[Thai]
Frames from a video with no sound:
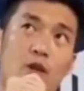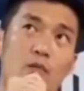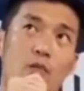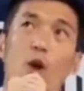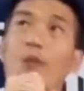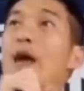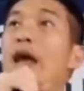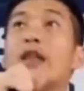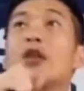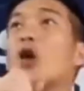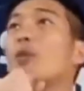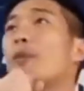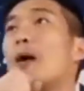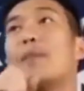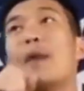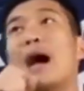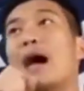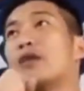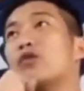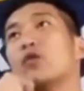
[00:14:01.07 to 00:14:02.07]
ผมเห็นงบป
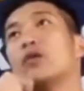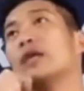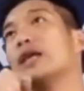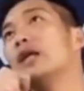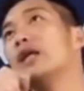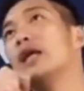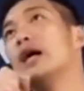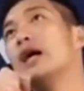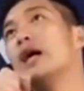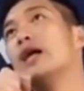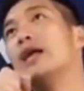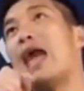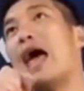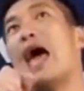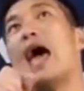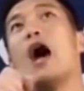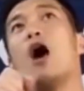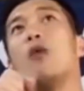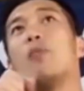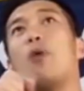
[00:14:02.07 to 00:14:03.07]
ระมาณตัวนี้เลย
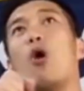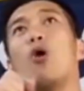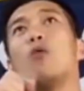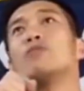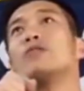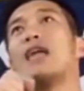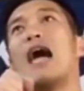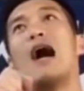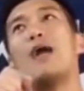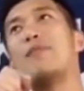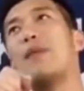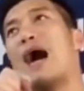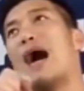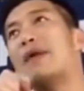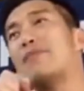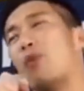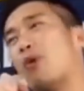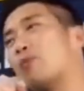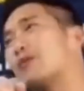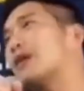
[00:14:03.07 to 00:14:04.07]
แล้วผมสามาร
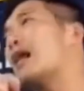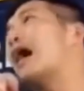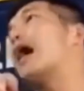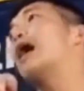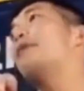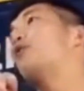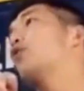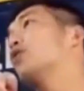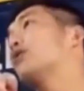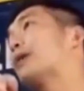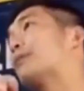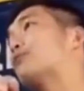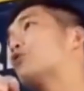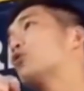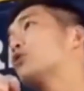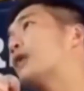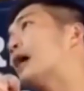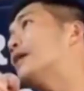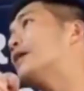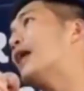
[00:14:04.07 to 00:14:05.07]
ถผมกล้าพูดกับ
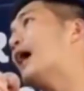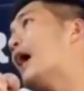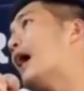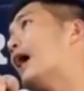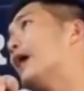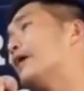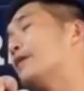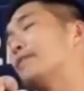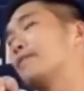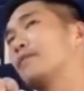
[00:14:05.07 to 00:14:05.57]
ทุกท่านได้